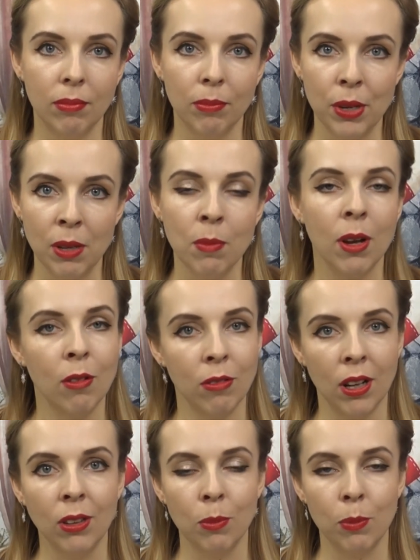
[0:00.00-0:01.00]
принимаю
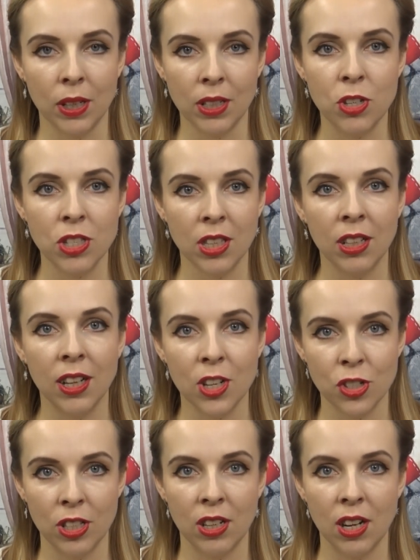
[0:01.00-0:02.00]
ванну практически
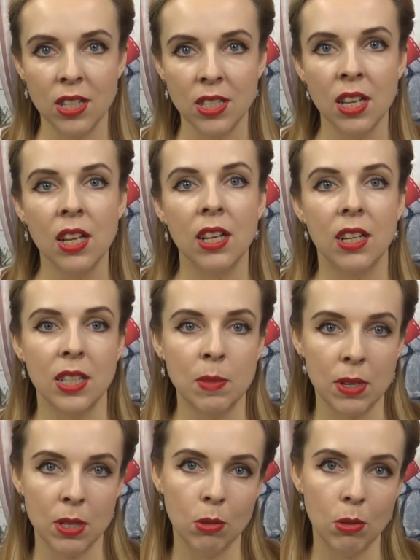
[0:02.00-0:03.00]
каждый раз с
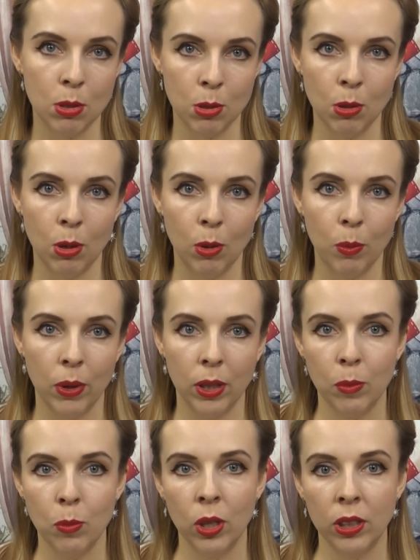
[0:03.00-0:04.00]
морской солью,
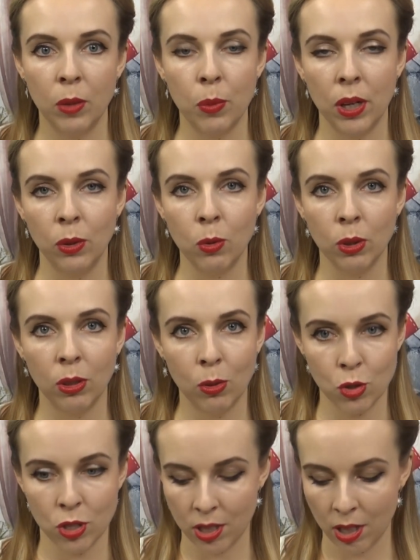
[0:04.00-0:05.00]
поэтому этот продукт
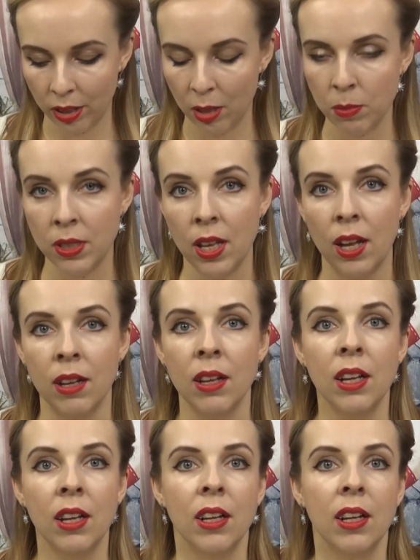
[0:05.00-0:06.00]
тоже стал для меня
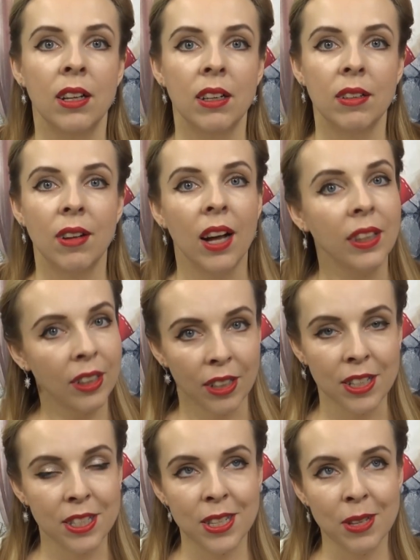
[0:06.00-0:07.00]

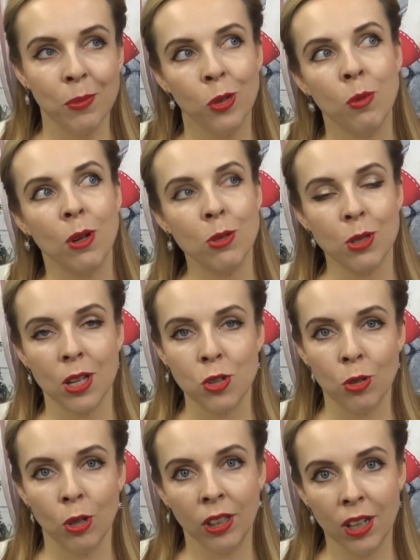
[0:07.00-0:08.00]
открытием. Ну, не могу сказать,
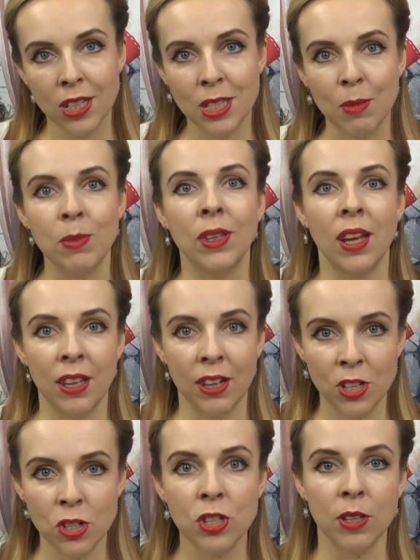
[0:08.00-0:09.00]
что открытием я и
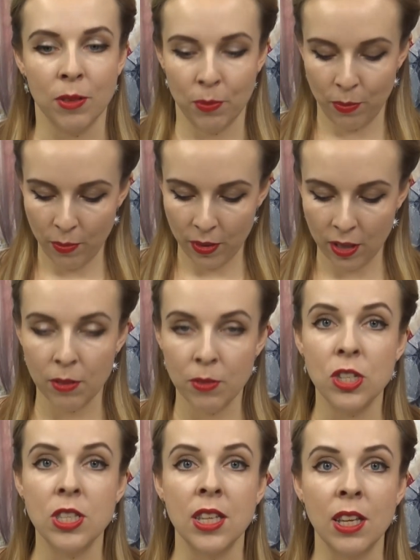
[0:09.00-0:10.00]
раньше э,
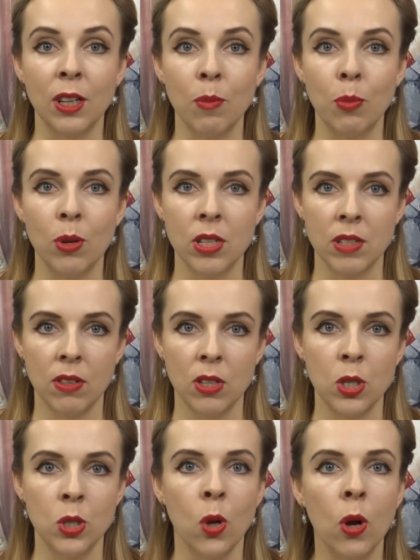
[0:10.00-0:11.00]
частенько
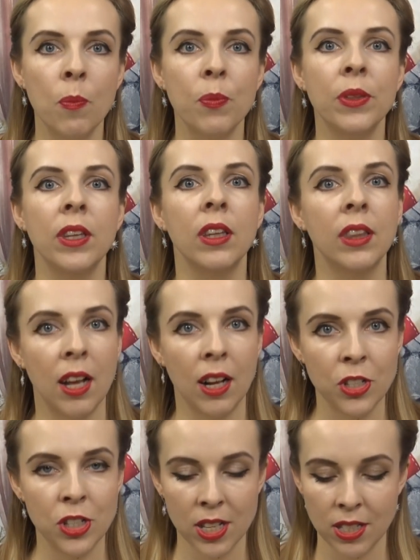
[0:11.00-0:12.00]
пользовалась, но не
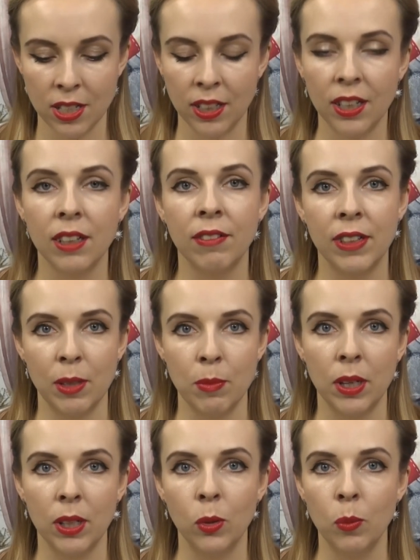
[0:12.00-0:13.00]
так часто, как в
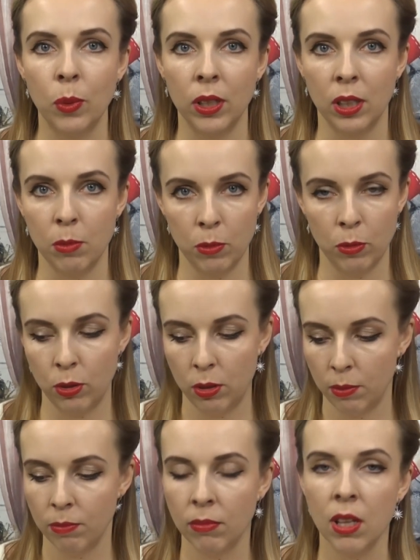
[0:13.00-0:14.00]
этом году. Поэтому вот